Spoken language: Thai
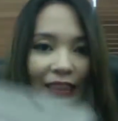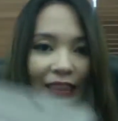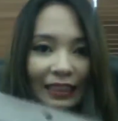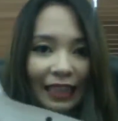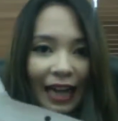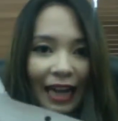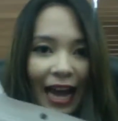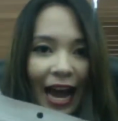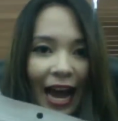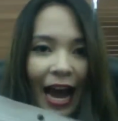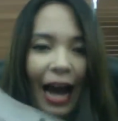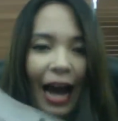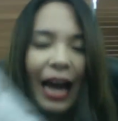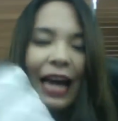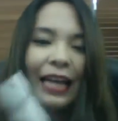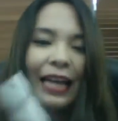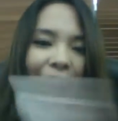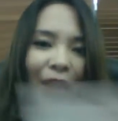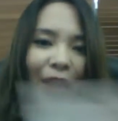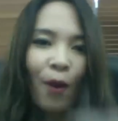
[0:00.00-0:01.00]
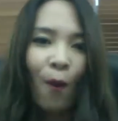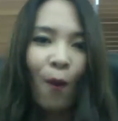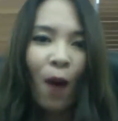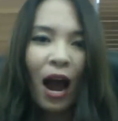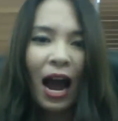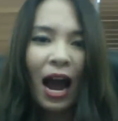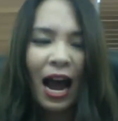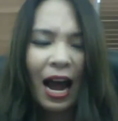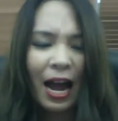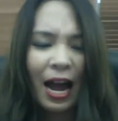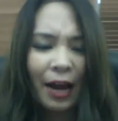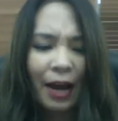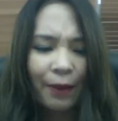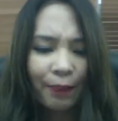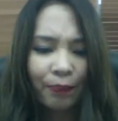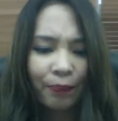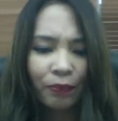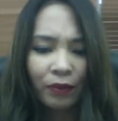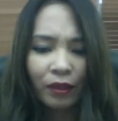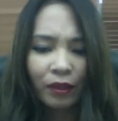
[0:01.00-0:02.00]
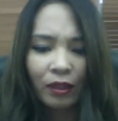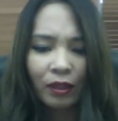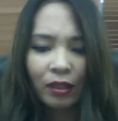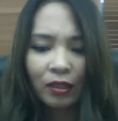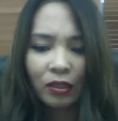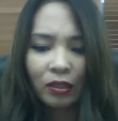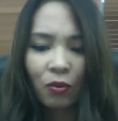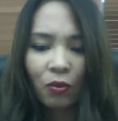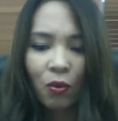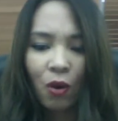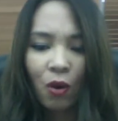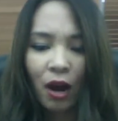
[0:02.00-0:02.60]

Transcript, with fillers: ค่ะแต่ว่าตัว